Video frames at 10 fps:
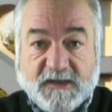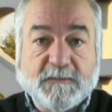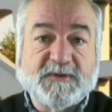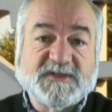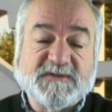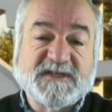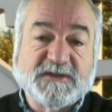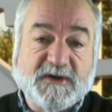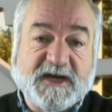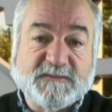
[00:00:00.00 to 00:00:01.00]
porque senão esta
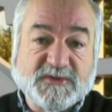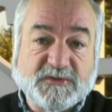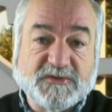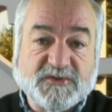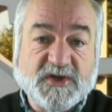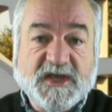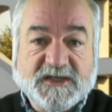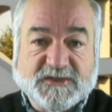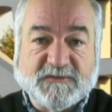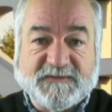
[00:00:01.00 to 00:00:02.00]
hora éramos todos
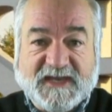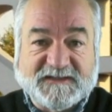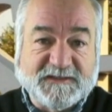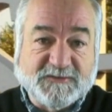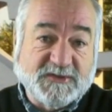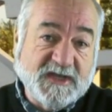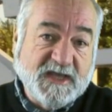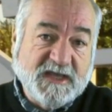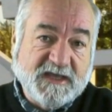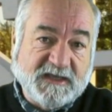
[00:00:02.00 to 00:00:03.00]
soviéticos
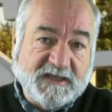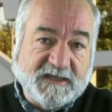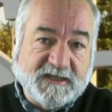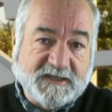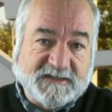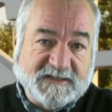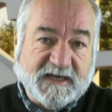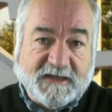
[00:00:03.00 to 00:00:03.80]
e sei lá.